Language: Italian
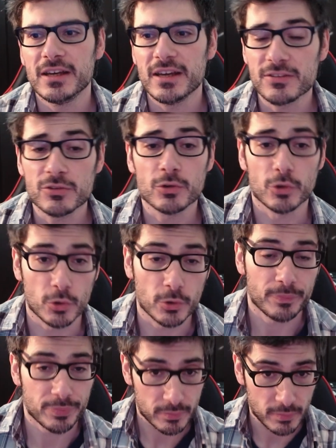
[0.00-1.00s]
E
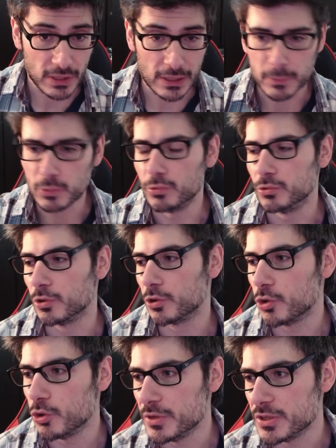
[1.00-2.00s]
sono per l'appunto,
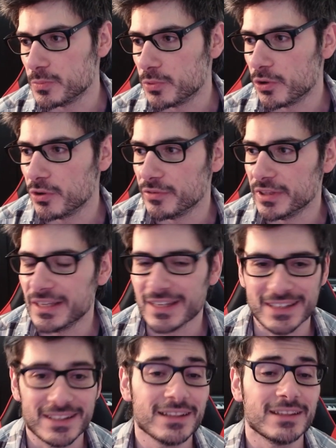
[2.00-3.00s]
come si può
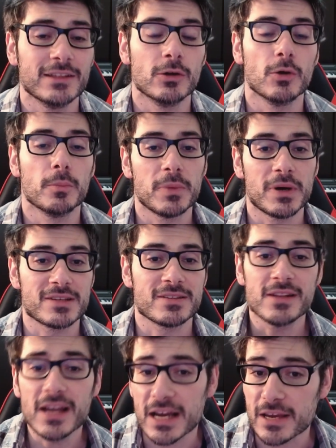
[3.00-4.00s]
vedere dal titolo, Past
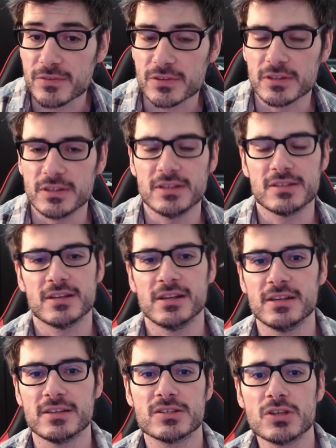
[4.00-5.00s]
Lives di
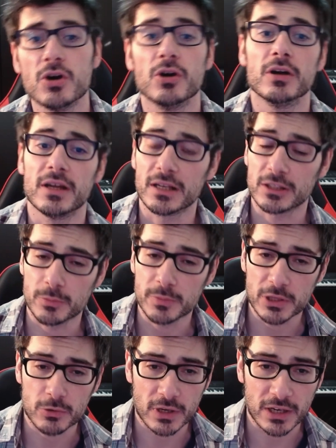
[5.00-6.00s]
Celine Song, Anatomia
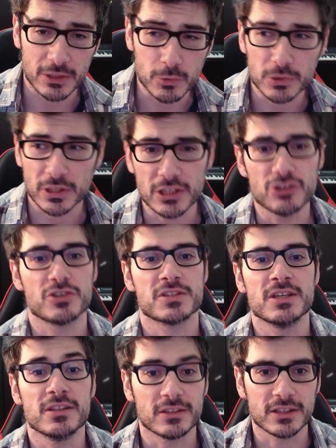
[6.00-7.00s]
di una caduta di
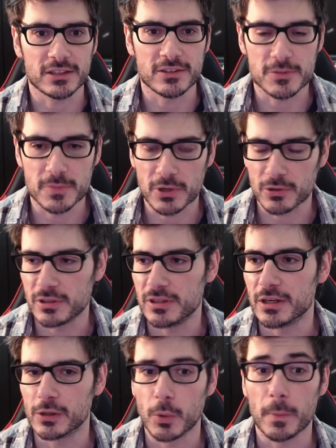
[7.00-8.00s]
Justin Tritt, spero di
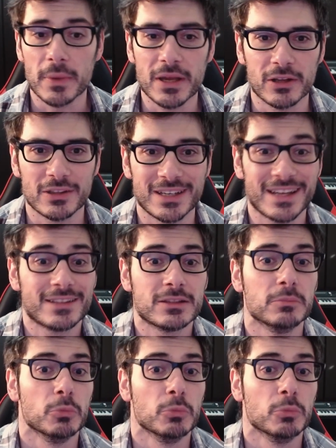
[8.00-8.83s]
dirlo bene, Triet,